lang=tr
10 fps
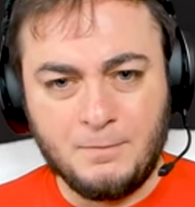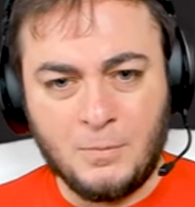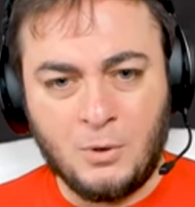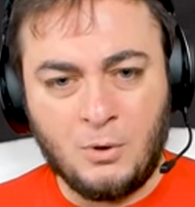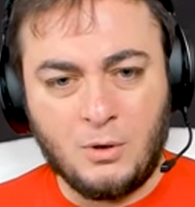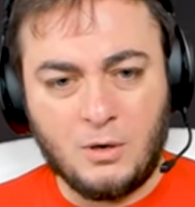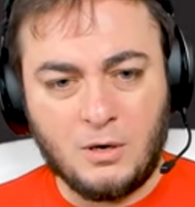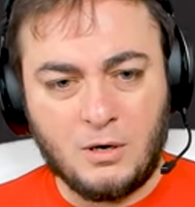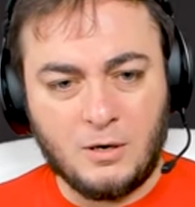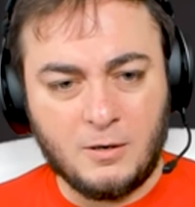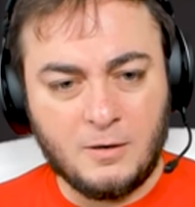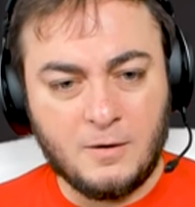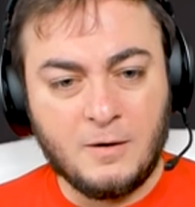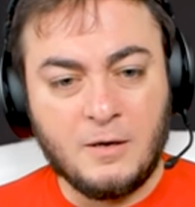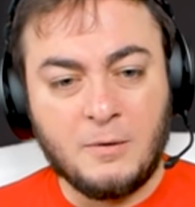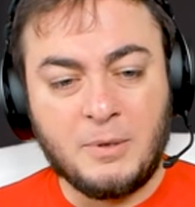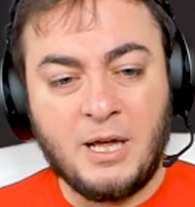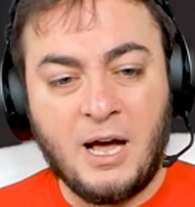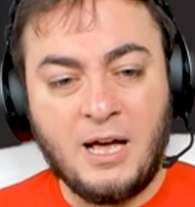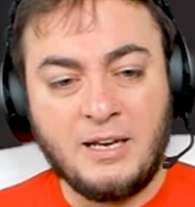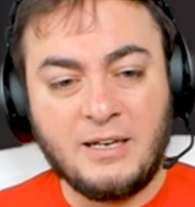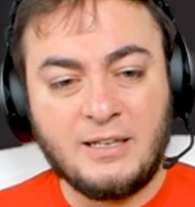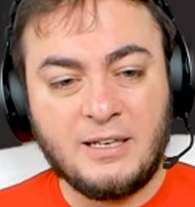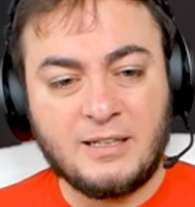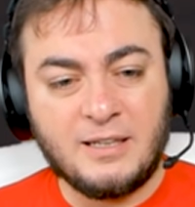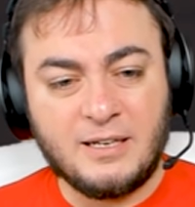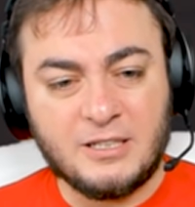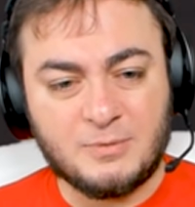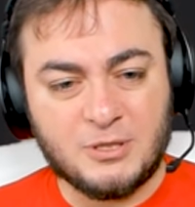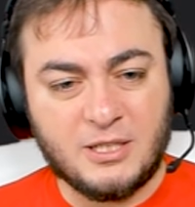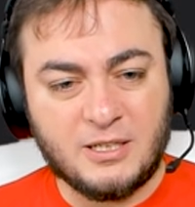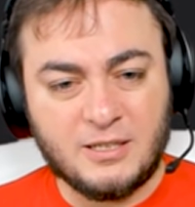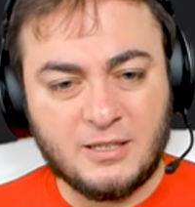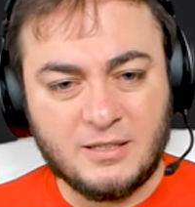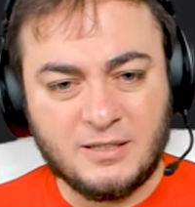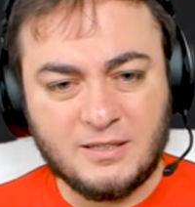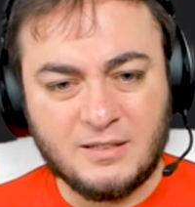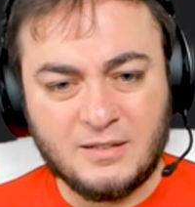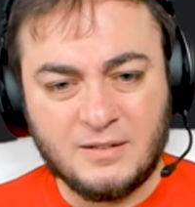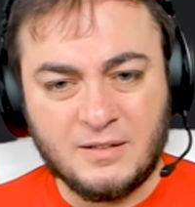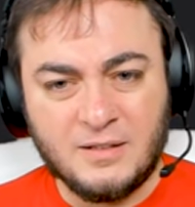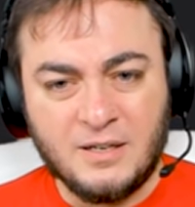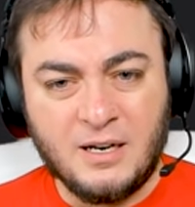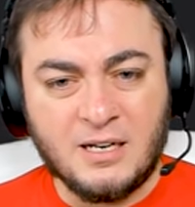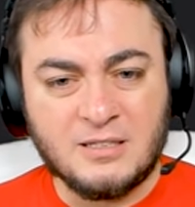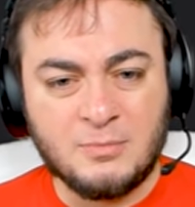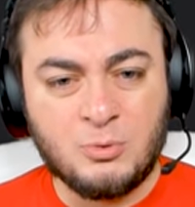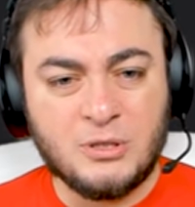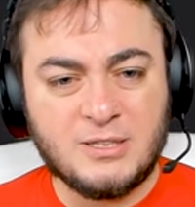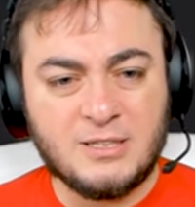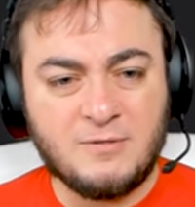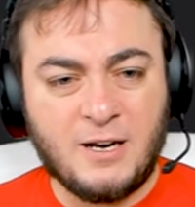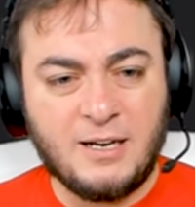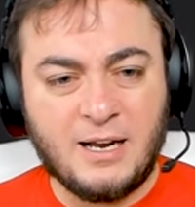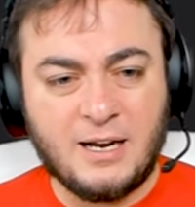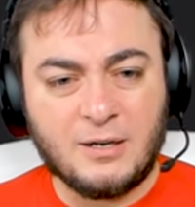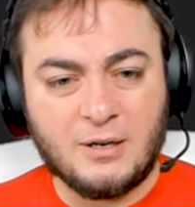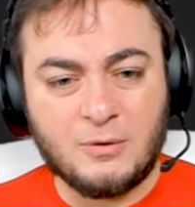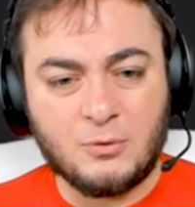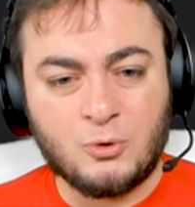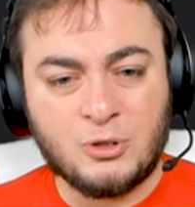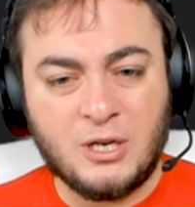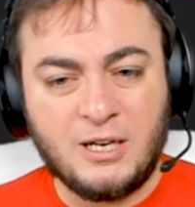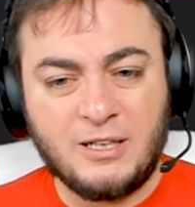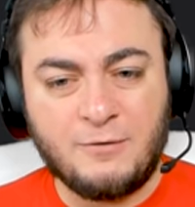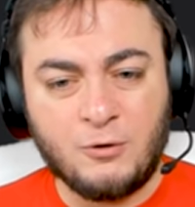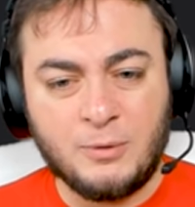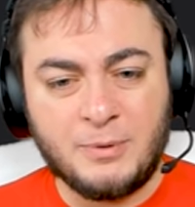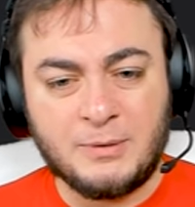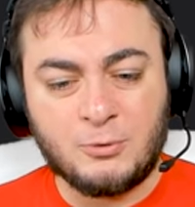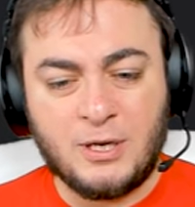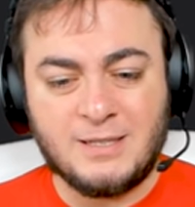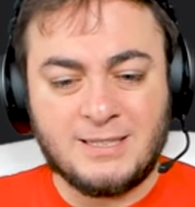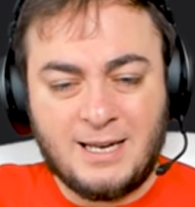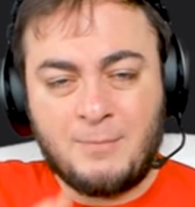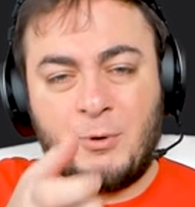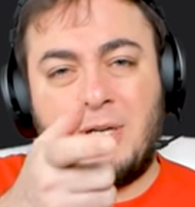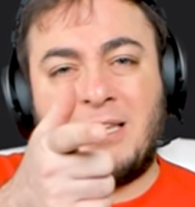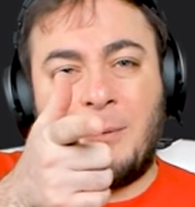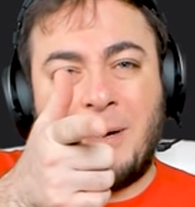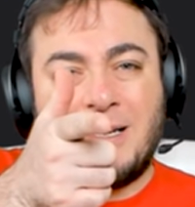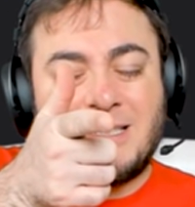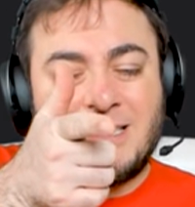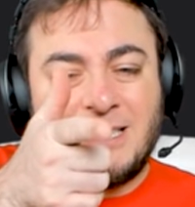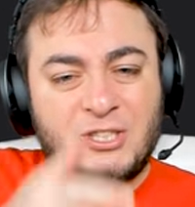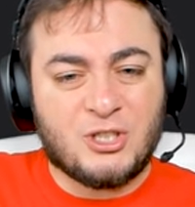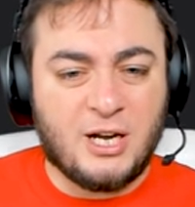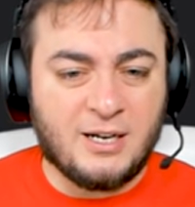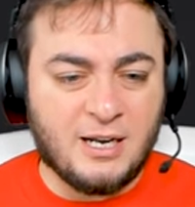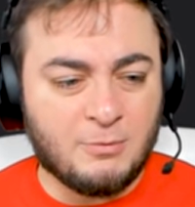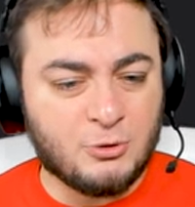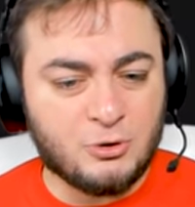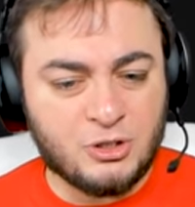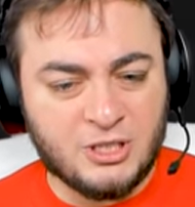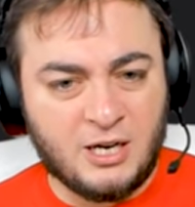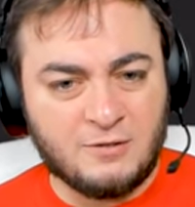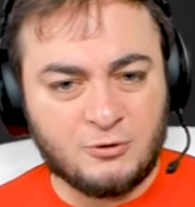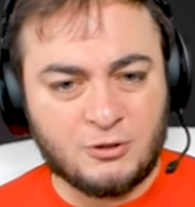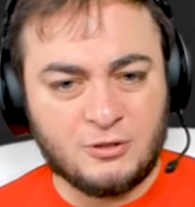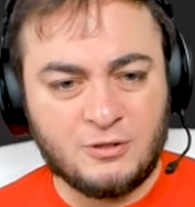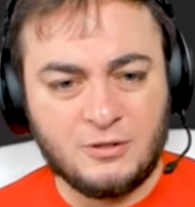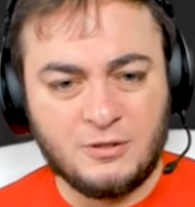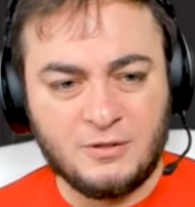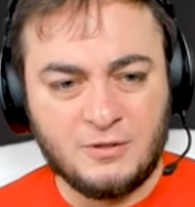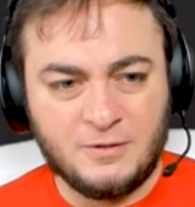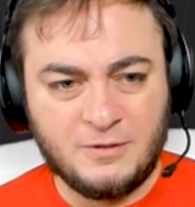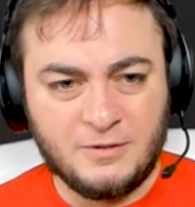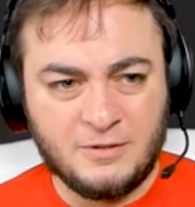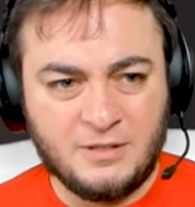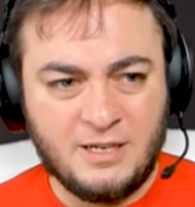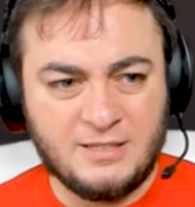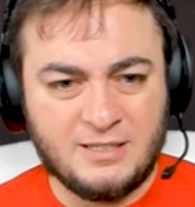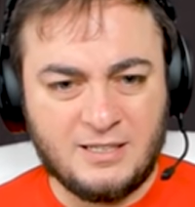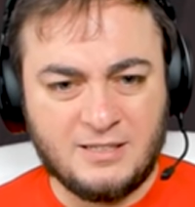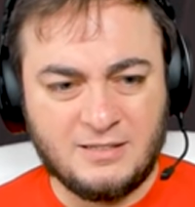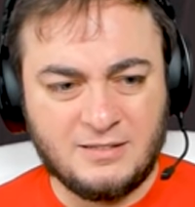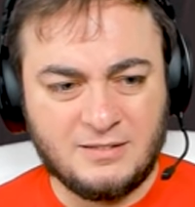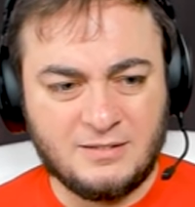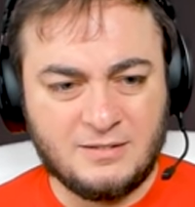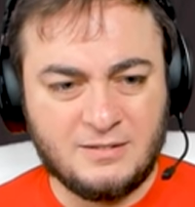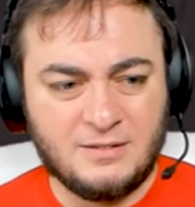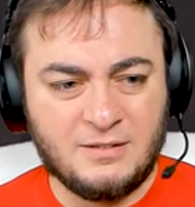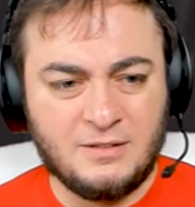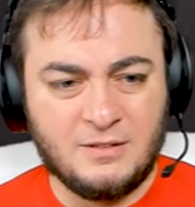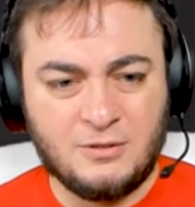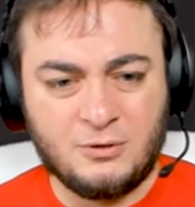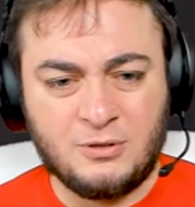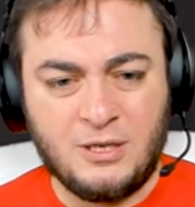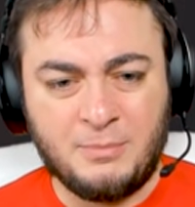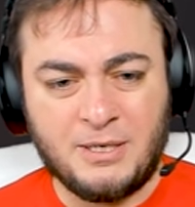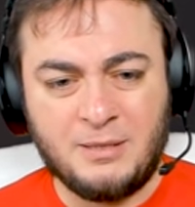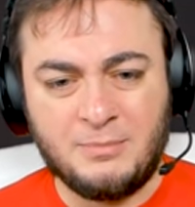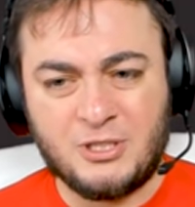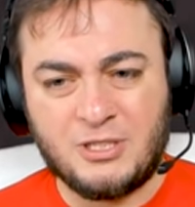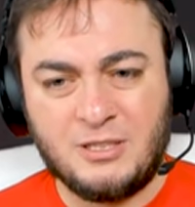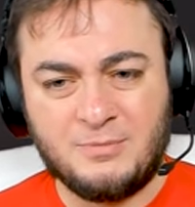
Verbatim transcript: Oo. Bir de her yere delikler açmışlar. Aslında burası var ya güzel hedef olabilir. Buradan silah böyle taba şeyin çıkar, namlusun çıkar vur. Neyse. Şuradan bakalım bir çıkalım.